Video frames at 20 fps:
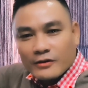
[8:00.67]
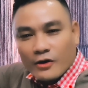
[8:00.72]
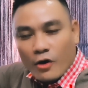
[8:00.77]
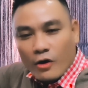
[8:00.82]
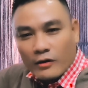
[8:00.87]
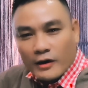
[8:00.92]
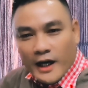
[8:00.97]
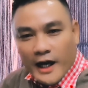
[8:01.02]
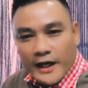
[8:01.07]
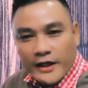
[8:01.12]

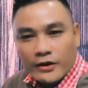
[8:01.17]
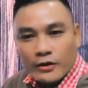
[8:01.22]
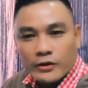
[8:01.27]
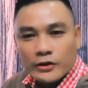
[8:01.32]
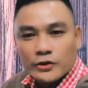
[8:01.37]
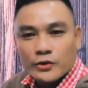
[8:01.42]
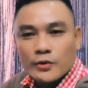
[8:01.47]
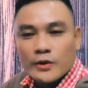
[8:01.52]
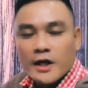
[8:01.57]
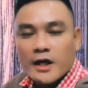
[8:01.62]
Còn lại cho
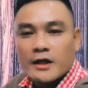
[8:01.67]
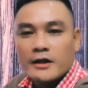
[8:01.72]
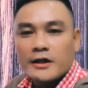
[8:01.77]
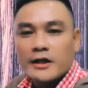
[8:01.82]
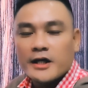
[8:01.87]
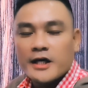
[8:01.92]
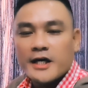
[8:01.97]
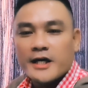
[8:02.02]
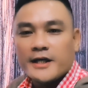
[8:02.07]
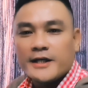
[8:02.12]
nó xuống
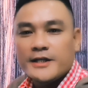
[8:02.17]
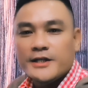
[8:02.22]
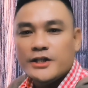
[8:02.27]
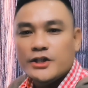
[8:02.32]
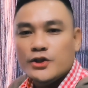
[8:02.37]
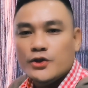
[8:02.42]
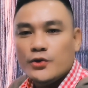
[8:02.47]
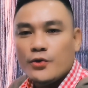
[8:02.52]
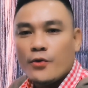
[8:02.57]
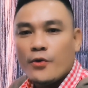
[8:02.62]
hết.
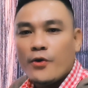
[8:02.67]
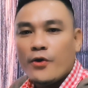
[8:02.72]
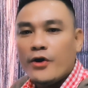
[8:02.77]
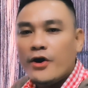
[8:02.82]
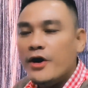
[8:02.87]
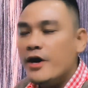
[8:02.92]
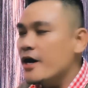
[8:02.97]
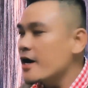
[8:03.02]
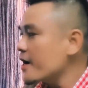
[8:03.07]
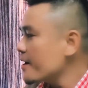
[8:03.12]

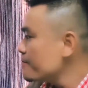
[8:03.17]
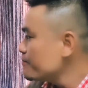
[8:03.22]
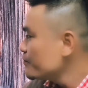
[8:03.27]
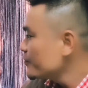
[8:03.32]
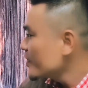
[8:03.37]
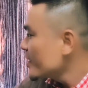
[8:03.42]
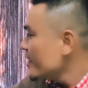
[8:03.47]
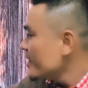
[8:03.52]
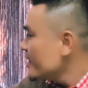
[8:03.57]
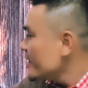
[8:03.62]
Extore.
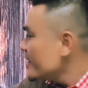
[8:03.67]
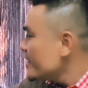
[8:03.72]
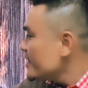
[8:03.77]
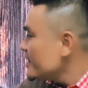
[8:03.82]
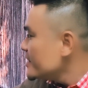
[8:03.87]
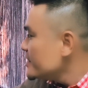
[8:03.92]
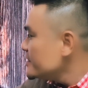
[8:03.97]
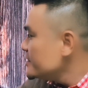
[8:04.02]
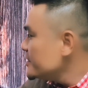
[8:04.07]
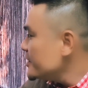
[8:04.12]

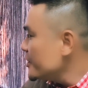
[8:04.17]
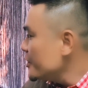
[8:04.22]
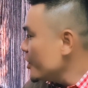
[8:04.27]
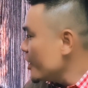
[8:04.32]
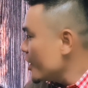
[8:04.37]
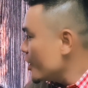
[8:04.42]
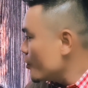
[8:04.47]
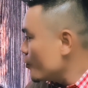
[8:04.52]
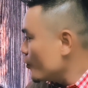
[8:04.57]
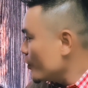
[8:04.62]

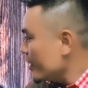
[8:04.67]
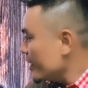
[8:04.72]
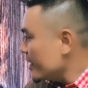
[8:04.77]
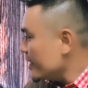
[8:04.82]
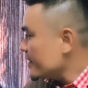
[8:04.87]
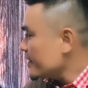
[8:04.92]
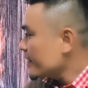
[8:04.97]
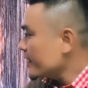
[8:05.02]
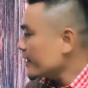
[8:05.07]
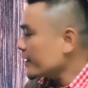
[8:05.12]

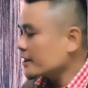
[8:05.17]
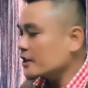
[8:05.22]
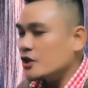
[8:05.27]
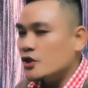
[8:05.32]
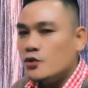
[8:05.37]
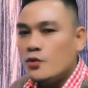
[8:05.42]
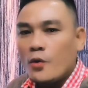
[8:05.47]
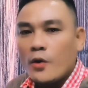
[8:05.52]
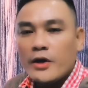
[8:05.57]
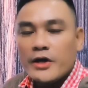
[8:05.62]
Ordinary,
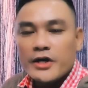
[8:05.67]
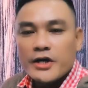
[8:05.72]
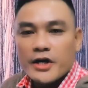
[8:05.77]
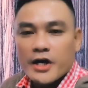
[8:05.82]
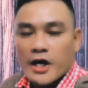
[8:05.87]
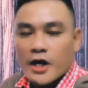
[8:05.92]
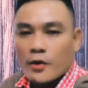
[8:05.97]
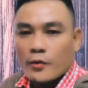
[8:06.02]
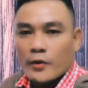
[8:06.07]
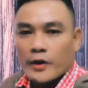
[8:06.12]

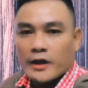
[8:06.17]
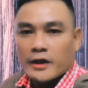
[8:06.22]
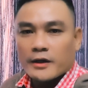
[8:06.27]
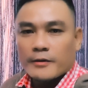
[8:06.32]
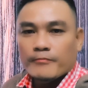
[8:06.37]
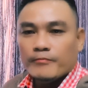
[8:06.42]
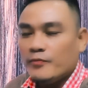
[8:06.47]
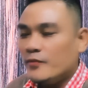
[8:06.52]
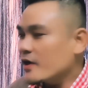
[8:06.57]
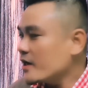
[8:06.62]

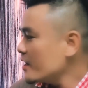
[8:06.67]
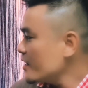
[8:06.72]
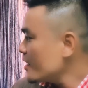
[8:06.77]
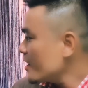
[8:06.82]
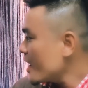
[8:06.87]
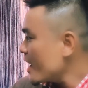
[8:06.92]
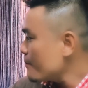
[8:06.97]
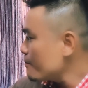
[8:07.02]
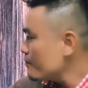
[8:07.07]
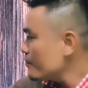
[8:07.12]
extraordinary.
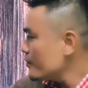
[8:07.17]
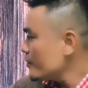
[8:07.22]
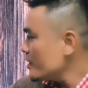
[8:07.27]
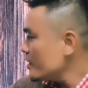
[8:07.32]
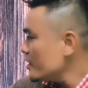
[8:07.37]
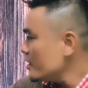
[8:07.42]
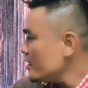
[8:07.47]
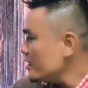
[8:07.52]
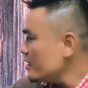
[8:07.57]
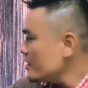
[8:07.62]
Cái âm
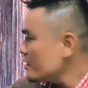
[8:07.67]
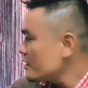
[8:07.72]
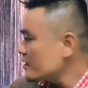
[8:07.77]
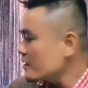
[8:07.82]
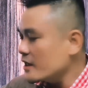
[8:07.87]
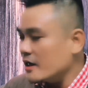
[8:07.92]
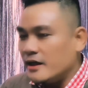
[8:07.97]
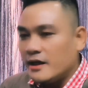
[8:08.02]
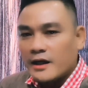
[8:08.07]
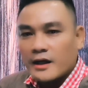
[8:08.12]

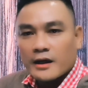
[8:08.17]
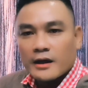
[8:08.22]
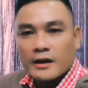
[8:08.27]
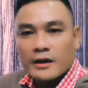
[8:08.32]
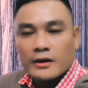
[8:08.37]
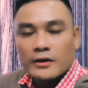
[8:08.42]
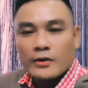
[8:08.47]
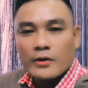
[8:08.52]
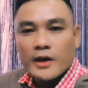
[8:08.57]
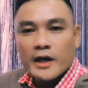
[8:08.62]
ear này
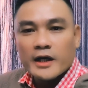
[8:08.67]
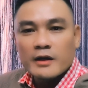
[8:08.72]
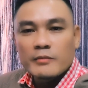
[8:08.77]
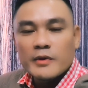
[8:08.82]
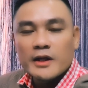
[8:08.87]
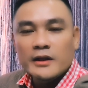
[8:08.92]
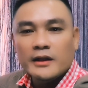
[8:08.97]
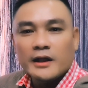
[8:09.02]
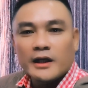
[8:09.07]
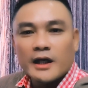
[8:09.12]
nè, nó
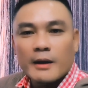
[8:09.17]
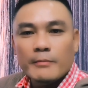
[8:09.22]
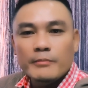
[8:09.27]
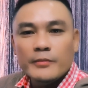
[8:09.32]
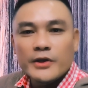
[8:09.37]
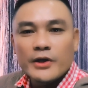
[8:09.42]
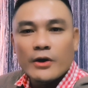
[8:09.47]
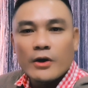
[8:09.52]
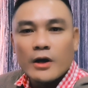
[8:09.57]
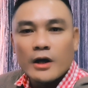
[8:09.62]
hay biến thành
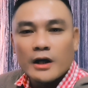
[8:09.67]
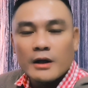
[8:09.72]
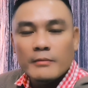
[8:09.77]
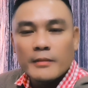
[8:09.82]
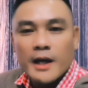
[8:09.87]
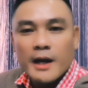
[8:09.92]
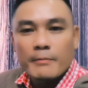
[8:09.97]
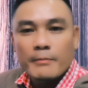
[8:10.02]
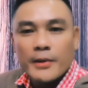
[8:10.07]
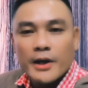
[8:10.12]
âm gió
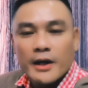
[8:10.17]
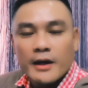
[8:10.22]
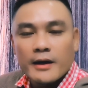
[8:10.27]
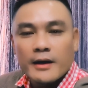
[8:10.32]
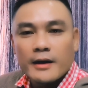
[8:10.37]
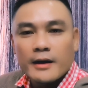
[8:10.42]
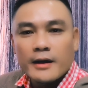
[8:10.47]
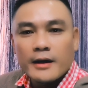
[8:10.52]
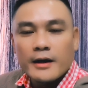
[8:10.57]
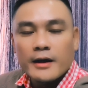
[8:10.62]
lắm. Âm
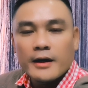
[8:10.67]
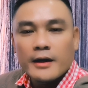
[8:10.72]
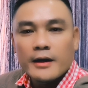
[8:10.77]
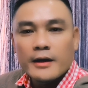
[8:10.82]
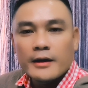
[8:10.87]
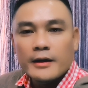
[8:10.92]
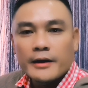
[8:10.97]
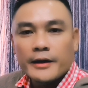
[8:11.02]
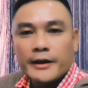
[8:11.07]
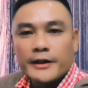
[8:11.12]
ờ uh, ờ uh.
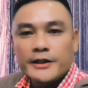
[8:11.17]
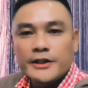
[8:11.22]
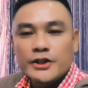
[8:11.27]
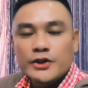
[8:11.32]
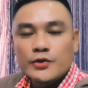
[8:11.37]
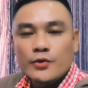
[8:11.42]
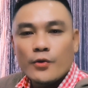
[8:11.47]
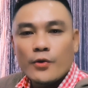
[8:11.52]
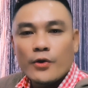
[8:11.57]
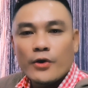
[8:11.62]

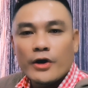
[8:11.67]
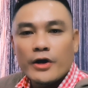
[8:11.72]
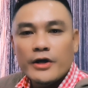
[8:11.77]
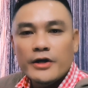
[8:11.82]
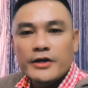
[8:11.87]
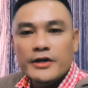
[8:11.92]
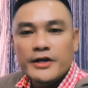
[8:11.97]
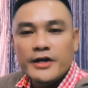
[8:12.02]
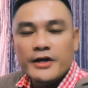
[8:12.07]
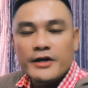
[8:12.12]

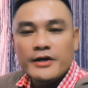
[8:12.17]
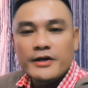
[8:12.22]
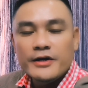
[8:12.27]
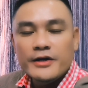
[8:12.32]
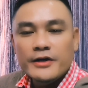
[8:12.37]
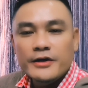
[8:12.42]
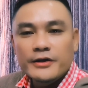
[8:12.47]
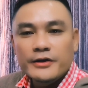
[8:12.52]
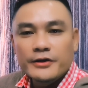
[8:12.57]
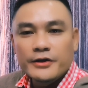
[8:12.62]

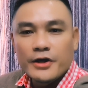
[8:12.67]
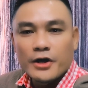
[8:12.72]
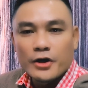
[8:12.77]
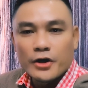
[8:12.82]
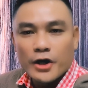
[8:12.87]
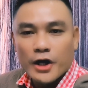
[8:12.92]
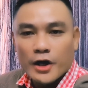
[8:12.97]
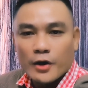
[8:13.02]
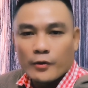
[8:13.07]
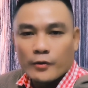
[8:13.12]

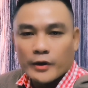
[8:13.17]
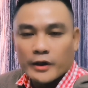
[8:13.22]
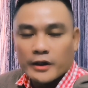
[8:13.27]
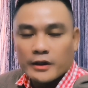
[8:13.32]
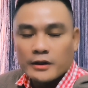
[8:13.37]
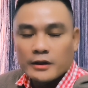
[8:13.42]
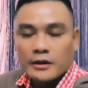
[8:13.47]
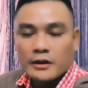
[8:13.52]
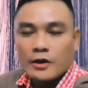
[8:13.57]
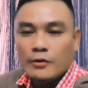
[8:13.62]

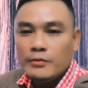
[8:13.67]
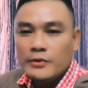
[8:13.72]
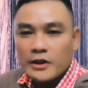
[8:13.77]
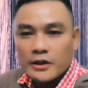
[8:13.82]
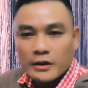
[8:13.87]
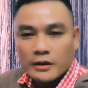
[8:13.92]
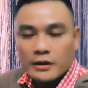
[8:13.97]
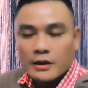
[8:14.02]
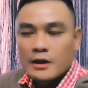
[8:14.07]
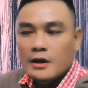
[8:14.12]
Extraordinary cũng
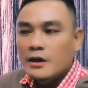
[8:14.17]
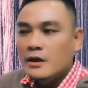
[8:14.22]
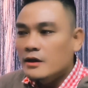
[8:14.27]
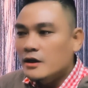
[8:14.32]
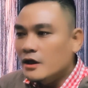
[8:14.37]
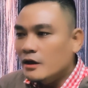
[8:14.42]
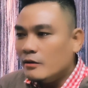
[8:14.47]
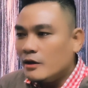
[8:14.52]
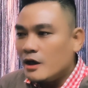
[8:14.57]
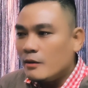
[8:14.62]
được,
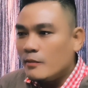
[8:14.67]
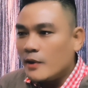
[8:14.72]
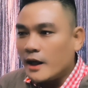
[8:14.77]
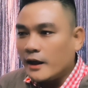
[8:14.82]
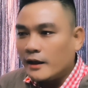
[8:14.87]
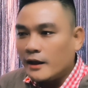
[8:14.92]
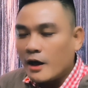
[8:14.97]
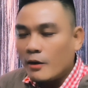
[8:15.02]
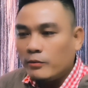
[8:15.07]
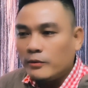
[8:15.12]
nhưng các
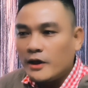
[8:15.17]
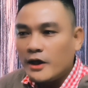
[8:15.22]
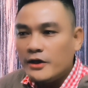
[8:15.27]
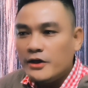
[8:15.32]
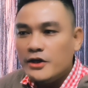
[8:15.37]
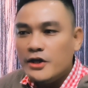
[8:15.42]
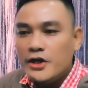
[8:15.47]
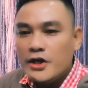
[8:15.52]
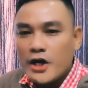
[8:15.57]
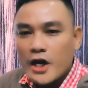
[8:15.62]
bạn đọc
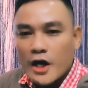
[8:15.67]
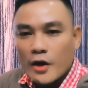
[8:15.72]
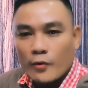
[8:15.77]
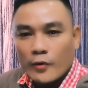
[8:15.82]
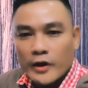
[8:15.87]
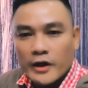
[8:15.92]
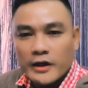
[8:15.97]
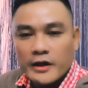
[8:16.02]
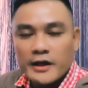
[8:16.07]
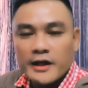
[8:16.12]
là
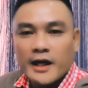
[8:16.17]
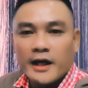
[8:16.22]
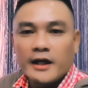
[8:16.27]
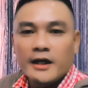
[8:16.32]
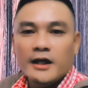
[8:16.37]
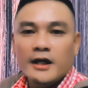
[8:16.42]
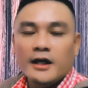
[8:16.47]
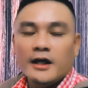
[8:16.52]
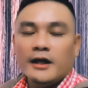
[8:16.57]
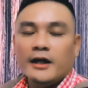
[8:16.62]
dinary đi
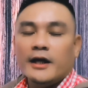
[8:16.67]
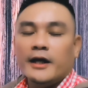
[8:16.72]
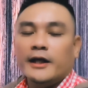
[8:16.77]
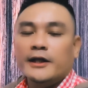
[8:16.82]
hay hơn.